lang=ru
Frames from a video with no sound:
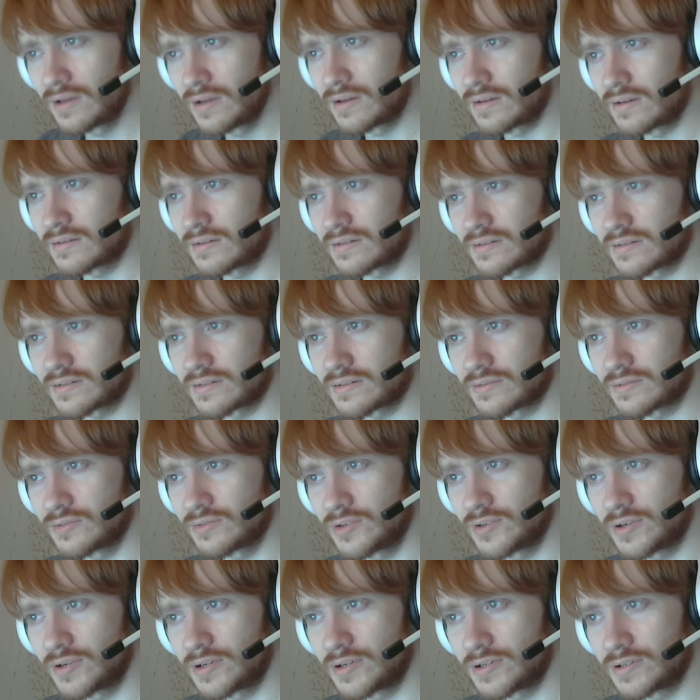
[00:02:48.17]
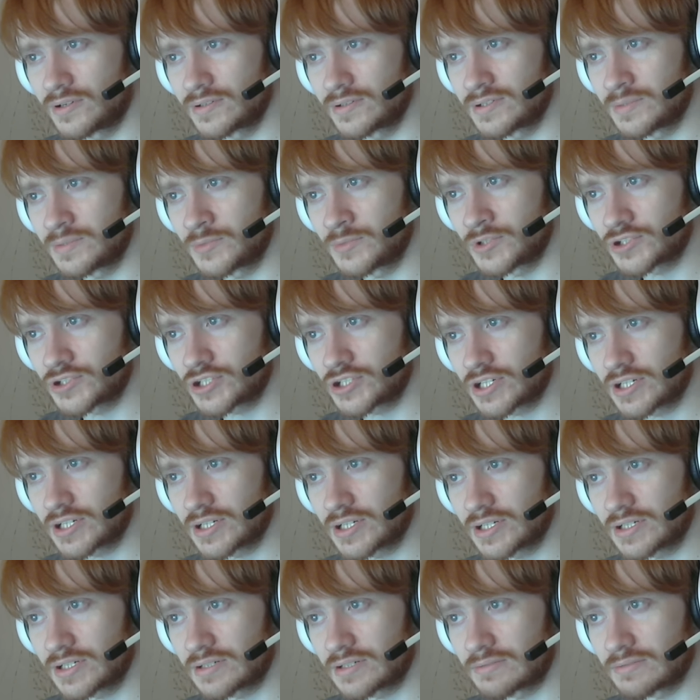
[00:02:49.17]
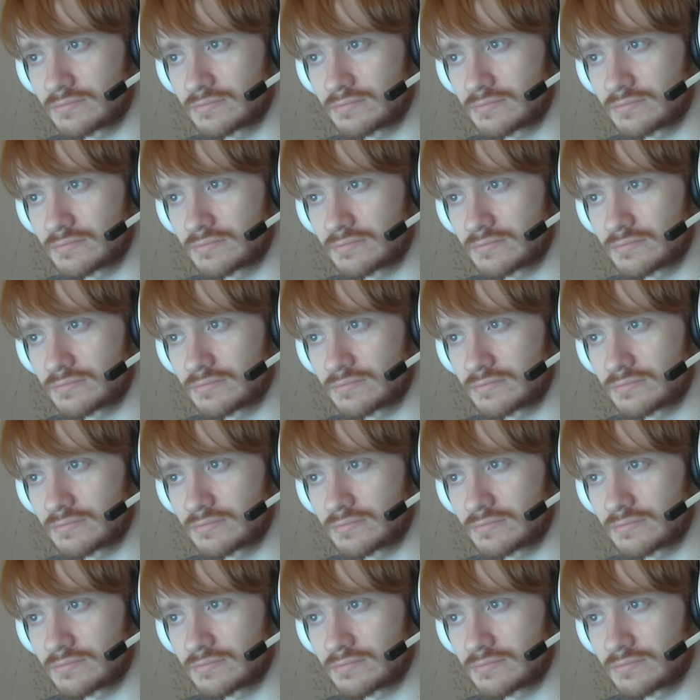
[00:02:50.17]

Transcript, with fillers: А, но немножко...